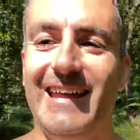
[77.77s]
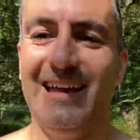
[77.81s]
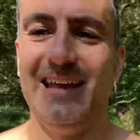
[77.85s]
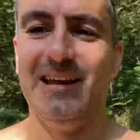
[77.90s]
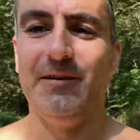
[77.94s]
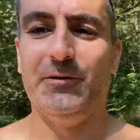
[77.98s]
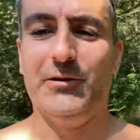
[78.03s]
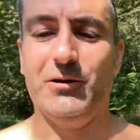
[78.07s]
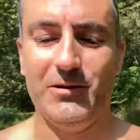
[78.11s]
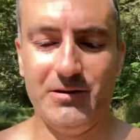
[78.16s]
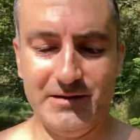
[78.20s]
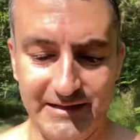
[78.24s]
y
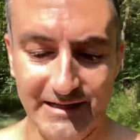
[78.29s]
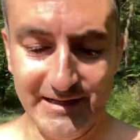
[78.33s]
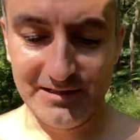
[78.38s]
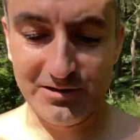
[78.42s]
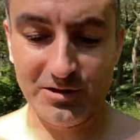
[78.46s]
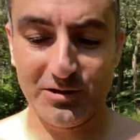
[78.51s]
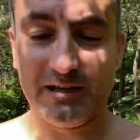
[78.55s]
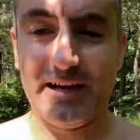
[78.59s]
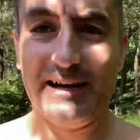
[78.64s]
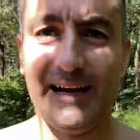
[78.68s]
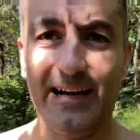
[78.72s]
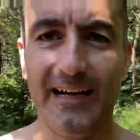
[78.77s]
bueno, y en
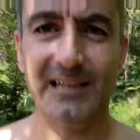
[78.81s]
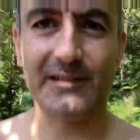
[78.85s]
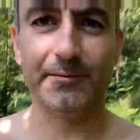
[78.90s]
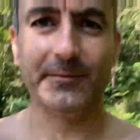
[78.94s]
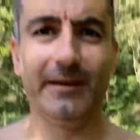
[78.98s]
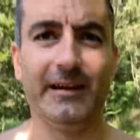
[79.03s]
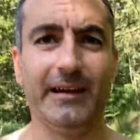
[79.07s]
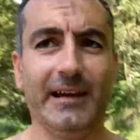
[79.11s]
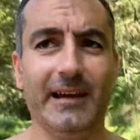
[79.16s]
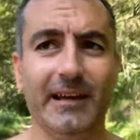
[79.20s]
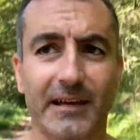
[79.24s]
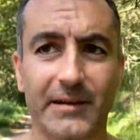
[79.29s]
estos canales
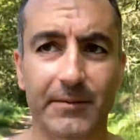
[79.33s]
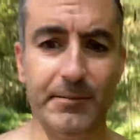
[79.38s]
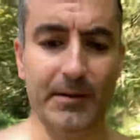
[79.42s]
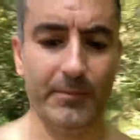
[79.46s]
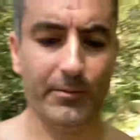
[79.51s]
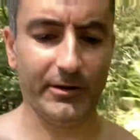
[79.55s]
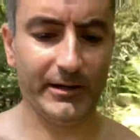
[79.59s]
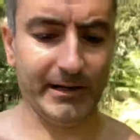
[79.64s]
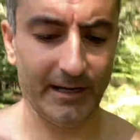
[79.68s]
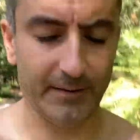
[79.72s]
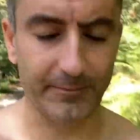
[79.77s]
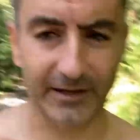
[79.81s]
me,
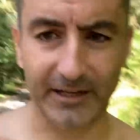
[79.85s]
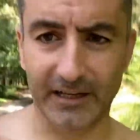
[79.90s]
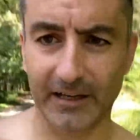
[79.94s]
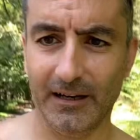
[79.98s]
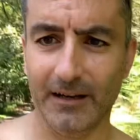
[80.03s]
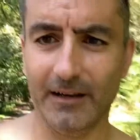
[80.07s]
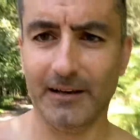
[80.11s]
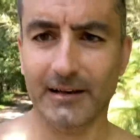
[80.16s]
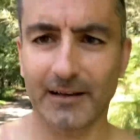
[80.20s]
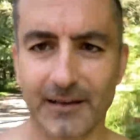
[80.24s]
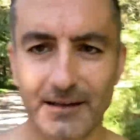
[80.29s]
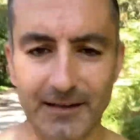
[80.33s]
ponían a París,
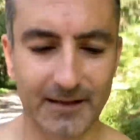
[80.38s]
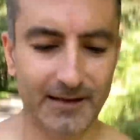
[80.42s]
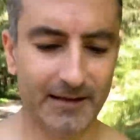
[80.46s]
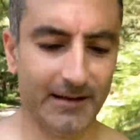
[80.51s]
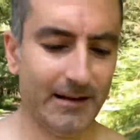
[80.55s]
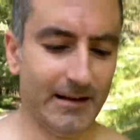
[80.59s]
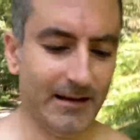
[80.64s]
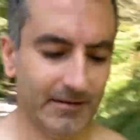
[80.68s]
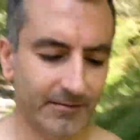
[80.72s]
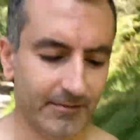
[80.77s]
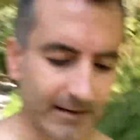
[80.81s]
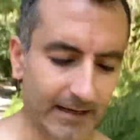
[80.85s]

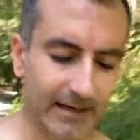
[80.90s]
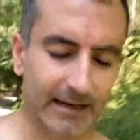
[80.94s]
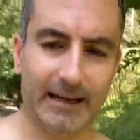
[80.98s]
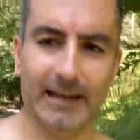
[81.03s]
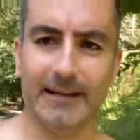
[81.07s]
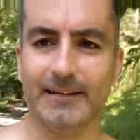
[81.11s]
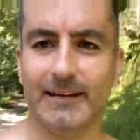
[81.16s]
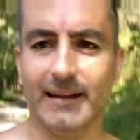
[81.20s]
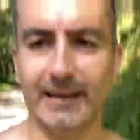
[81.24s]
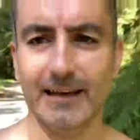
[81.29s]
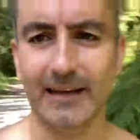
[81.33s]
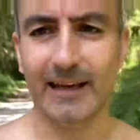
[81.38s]
¿vale?
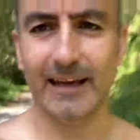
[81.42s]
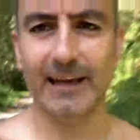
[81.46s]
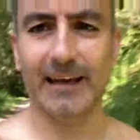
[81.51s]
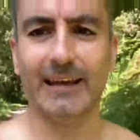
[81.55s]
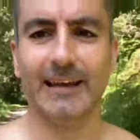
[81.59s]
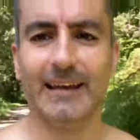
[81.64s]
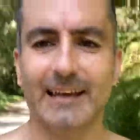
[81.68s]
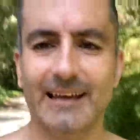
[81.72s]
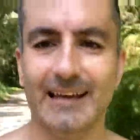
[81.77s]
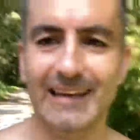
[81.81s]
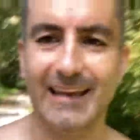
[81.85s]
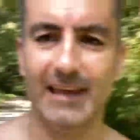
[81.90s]
Gente que,
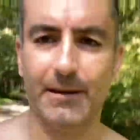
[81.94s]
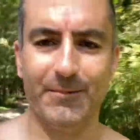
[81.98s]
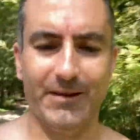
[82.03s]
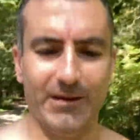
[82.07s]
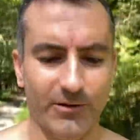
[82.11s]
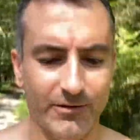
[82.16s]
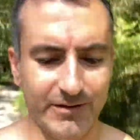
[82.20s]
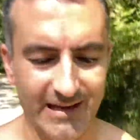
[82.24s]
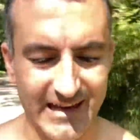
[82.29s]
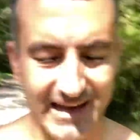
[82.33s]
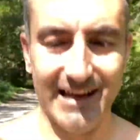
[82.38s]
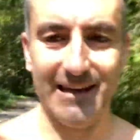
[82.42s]
que, me
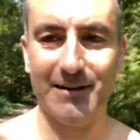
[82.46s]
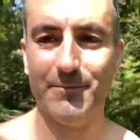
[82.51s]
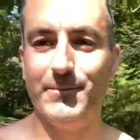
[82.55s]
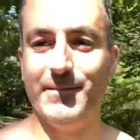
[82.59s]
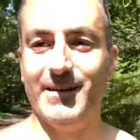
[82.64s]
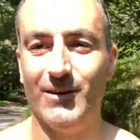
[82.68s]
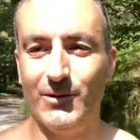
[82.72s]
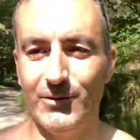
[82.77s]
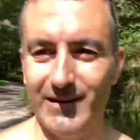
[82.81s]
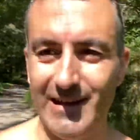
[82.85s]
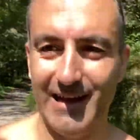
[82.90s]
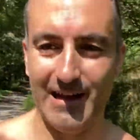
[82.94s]
odia,
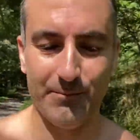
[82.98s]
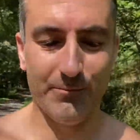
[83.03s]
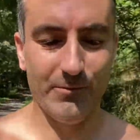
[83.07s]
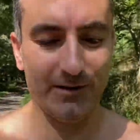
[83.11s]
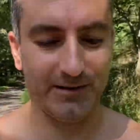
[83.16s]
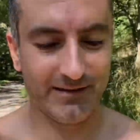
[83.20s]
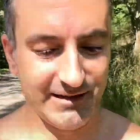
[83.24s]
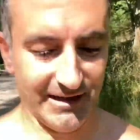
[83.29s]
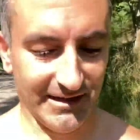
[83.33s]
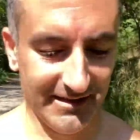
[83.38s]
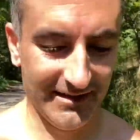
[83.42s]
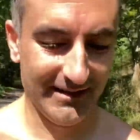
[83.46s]
me odia a
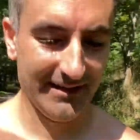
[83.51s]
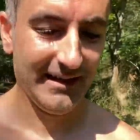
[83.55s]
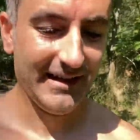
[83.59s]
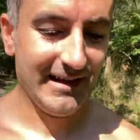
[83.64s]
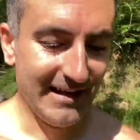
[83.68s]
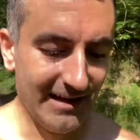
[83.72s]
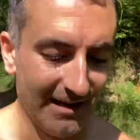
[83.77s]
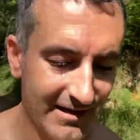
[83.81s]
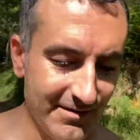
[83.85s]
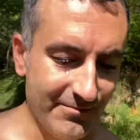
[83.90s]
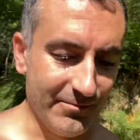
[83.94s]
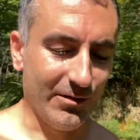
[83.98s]
muerte.
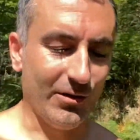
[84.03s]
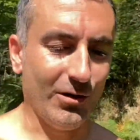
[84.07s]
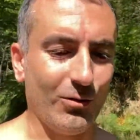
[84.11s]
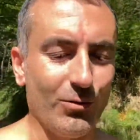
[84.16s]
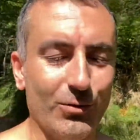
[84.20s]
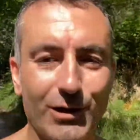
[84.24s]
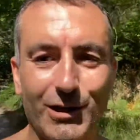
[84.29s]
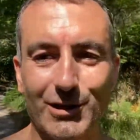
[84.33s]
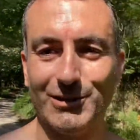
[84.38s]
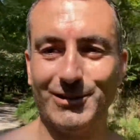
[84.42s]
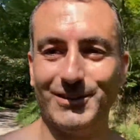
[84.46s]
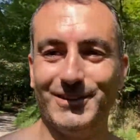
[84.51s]
Bueno, lo
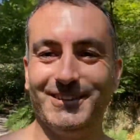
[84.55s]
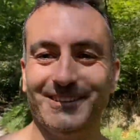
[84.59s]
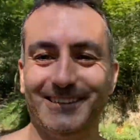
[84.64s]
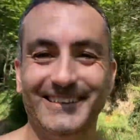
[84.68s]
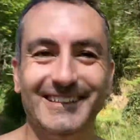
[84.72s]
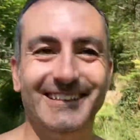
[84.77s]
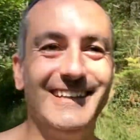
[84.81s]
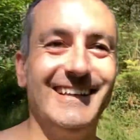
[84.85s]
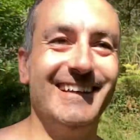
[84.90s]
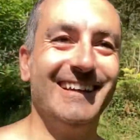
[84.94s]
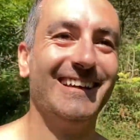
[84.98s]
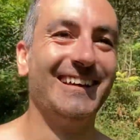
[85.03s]
curioso
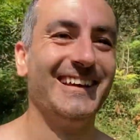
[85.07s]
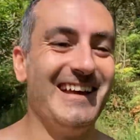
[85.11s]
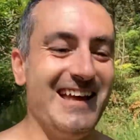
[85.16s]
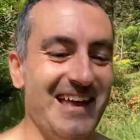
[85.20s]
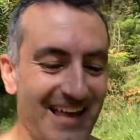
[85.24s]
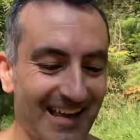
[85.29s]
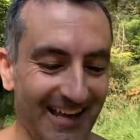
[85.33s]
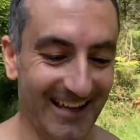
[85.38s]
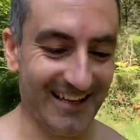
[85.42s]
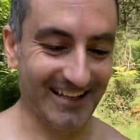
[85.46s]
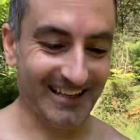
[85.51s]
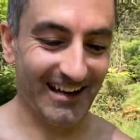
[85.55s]

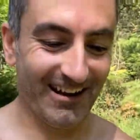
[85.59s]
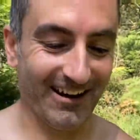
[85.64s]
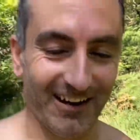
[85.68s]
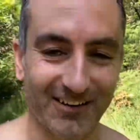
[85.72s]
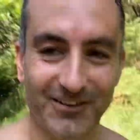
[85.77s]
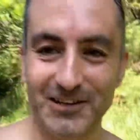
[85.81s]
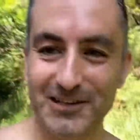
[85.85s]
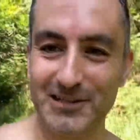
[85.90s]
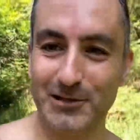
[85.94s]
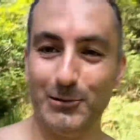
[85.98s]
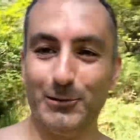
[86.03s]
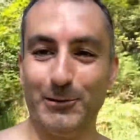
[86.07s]
es que ahora con
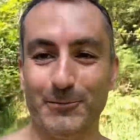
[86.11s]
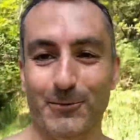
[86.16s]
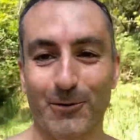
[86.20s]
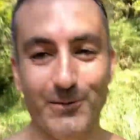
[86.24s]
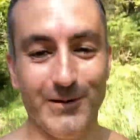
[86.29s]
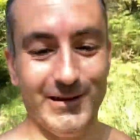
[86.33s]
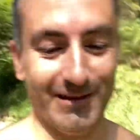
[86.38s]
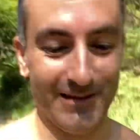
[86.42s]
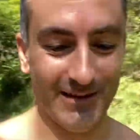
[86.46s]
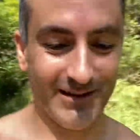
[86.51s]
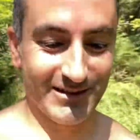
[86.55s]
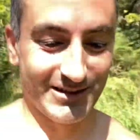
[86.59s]
este último
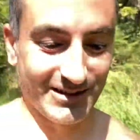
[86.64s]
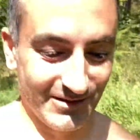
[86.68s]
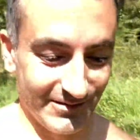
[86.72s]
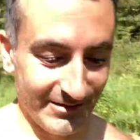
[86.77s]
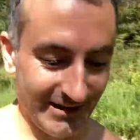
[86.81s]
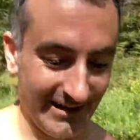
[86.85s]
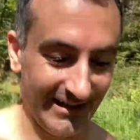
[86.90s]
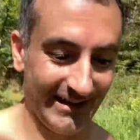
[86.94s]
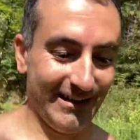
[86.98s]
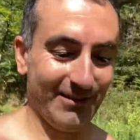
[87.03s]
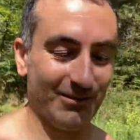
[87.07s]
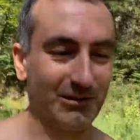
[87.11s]
vídeo
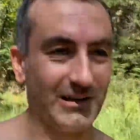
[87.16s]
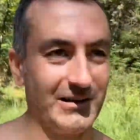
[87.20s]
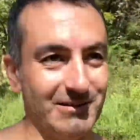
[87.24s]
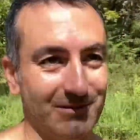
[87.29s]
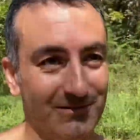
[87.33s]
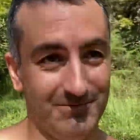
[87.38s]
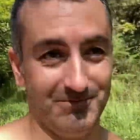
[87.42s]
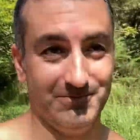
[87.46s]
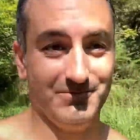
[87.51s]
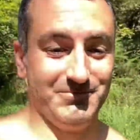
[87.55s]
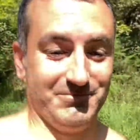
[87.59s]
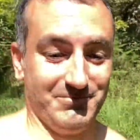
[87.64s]
sobre los que
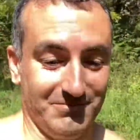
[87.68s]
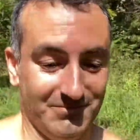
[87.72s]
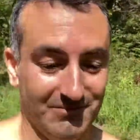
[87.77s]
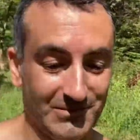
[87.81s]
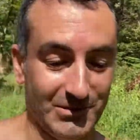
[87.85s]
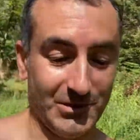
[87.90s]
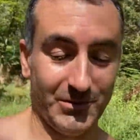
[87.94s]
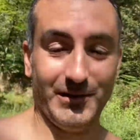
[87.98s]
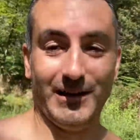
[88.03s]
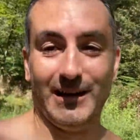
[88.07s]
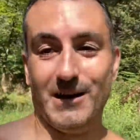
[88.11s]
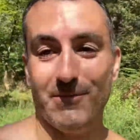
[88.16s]

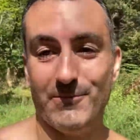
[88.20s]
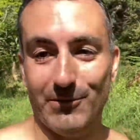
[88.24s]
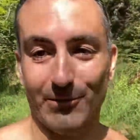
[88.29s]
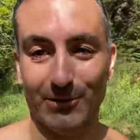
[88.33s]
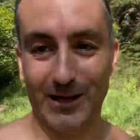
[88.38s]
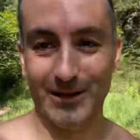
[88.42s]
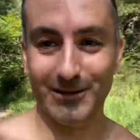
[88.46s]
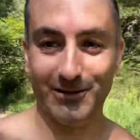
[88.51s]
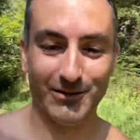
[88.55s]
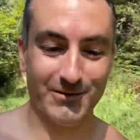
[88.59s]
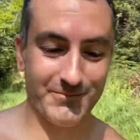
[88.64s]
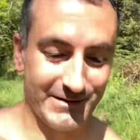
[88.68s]
sobre el
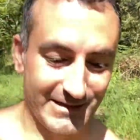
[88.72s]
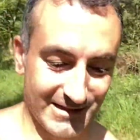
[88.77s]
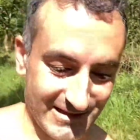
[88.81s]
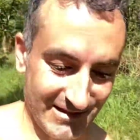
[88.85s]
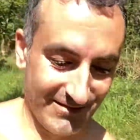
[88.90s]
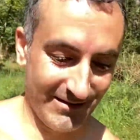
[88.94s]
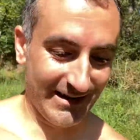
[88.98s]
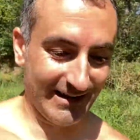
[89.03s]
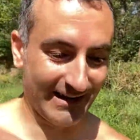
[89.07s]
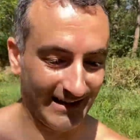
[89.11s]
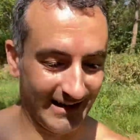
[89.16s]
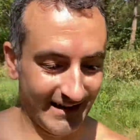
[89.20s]
campeonato de press de
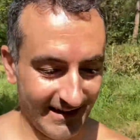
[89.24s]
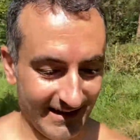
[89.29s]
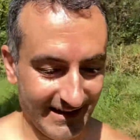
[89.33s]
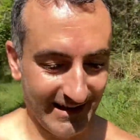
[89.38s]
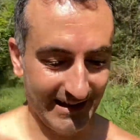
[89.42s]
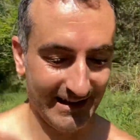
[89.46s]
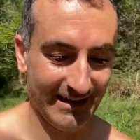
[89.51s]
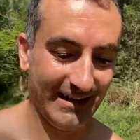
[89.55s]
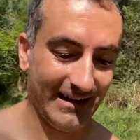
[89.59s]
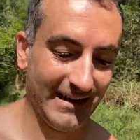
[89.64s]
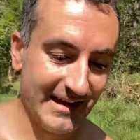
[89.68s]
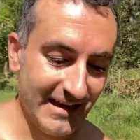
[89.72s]
banca
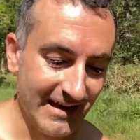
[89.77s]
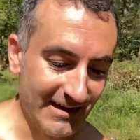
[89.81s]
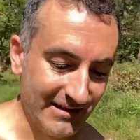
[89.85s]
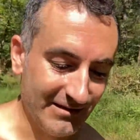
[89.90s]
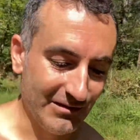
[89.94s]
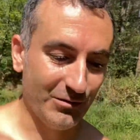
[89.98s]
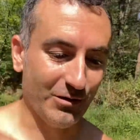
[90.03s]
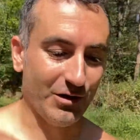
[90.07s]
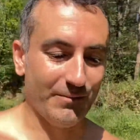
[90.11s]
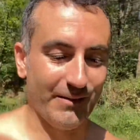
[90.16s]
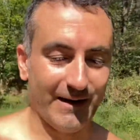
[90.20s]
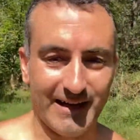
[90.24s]
de,
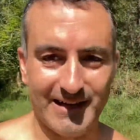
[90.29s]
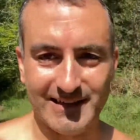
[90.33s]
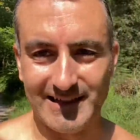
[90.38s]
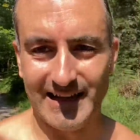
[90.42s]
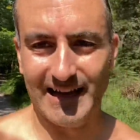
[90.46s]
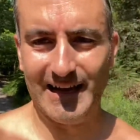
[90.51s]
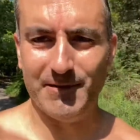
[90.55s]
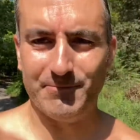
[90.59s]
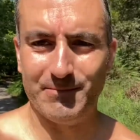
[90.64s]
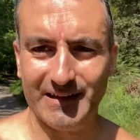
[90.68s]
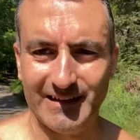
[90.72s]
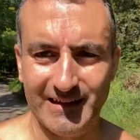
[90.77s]
Europa que
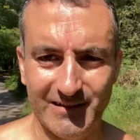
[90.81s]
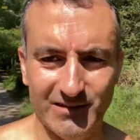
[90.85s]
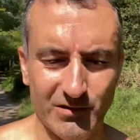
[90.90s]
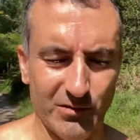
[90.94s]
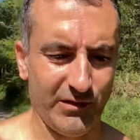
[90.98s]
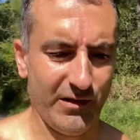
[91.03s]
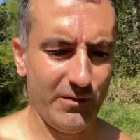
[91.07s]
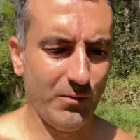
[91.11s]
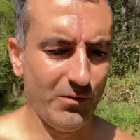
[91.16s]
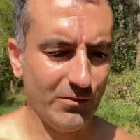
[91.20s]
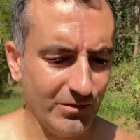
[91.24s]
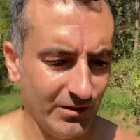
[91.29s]
están batiendo,
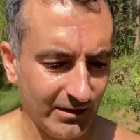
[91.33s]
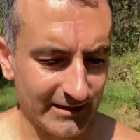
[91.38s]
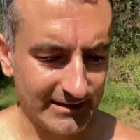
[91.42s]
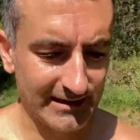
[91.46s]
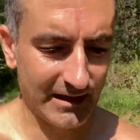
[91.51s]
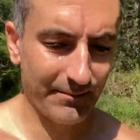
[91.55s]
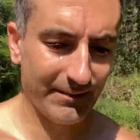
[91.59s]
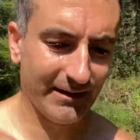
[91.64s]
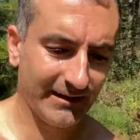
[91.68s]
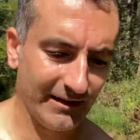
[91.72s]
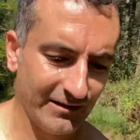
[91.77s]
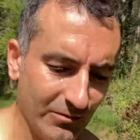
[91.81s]
del mundo, que están
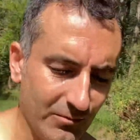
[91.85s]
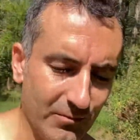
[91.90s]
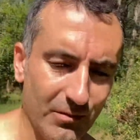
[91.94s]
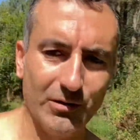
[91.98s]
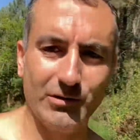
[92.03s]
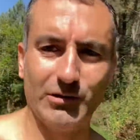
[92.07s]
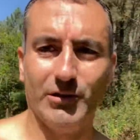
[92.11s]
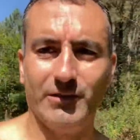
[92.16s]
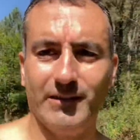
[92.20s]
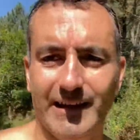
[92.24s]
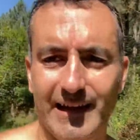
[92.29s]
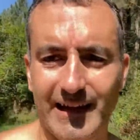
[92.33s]
batiendo un
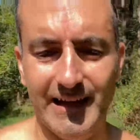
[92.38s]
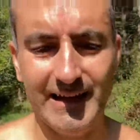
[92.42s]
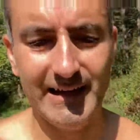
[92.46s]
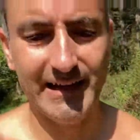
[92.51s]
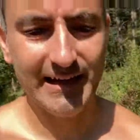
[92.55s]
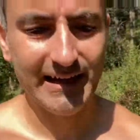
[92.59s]
montón de,